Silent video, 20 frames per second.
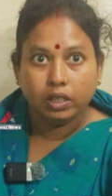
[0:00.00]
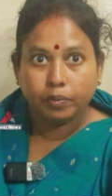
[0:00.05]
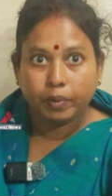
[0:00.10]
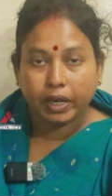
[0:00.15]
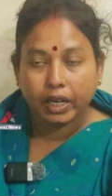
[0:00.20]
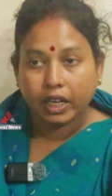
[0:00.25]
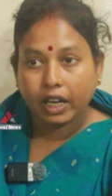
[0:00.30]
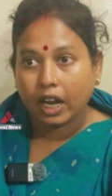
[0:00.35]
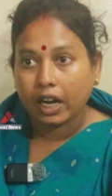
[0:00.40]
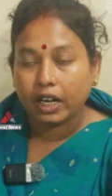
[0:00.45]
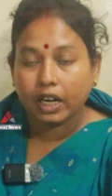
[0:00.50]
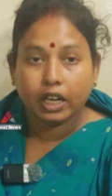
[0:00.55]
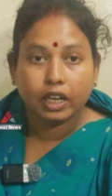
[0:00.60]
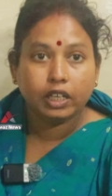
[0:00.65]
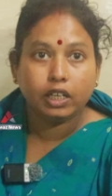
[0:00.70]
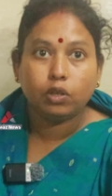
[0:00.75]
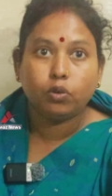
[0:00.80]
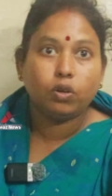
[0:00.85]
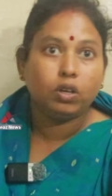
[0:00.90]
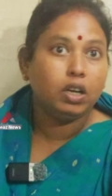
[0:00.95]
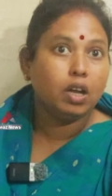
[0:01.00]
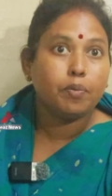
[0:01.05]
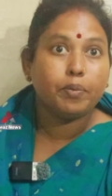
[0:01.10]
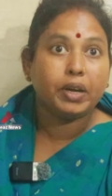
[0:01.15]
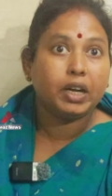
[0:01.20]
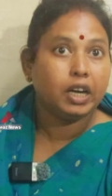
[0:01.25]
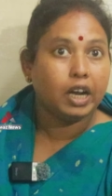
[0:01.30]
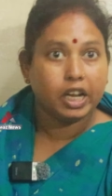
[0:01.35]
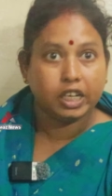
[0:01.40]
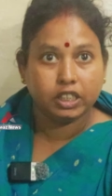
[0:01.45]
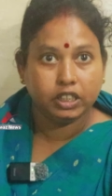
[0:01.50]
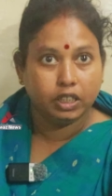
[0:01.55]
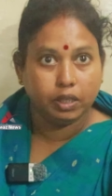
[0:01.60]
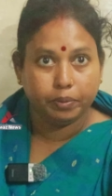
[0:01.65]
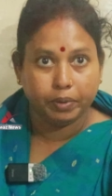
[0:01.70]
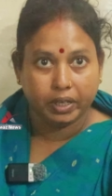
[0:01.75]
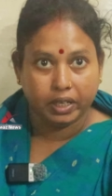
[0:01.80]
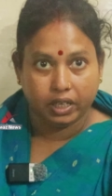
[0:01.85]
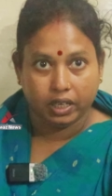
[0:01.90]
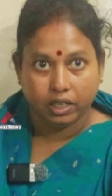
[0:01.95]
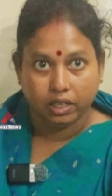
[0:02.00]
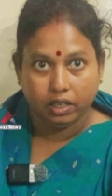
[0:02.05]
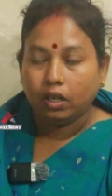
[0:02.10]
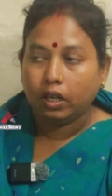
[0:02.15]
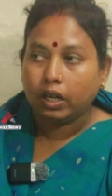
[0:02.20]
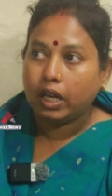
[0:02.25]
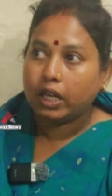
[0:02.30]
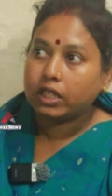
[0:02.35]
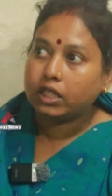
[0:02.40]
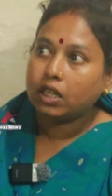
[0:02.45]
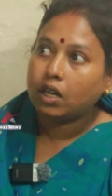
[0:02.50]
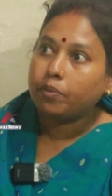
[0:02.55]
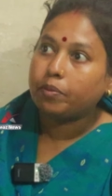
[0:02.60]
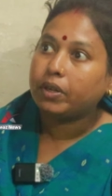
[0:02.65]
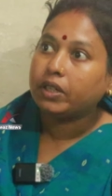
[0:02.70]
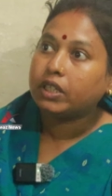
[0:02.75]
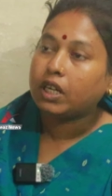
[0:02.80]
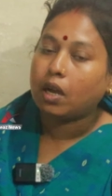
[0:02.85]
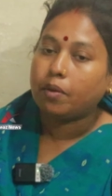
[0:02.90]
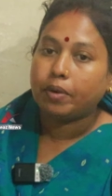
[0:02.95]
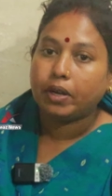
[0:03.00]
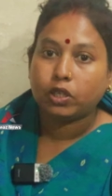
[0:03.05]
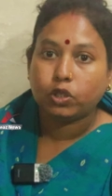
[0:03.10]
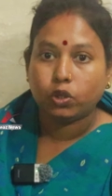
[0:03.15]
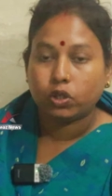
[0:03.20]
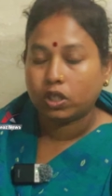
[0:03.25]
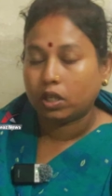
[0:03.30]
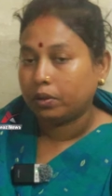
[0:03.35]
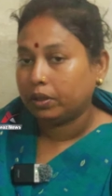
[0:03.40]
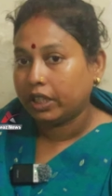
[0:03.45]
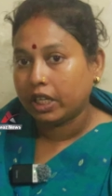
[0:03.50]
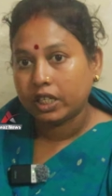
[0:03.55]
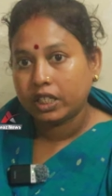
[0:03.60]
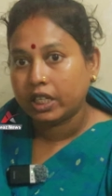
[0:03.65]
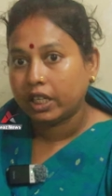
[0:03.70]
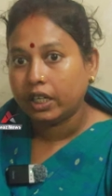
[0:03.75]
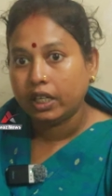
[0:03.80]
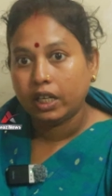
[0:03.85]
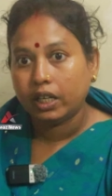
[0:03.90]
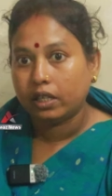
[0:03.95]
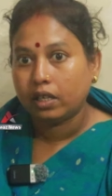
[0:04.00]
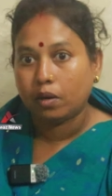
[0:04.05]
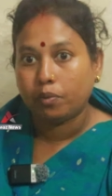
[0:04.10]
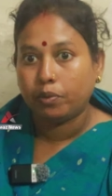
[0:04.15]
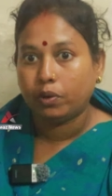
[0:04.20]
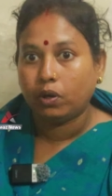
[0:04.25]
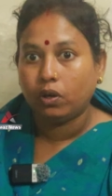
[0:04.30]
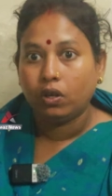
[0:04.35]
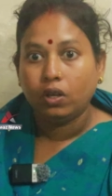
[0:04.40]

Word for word: মানে কান্নাকাটি করলে আমার লাশ দেবে না লাশটা আমরা সাবার শ্মশান দেশে নিয়ে যাব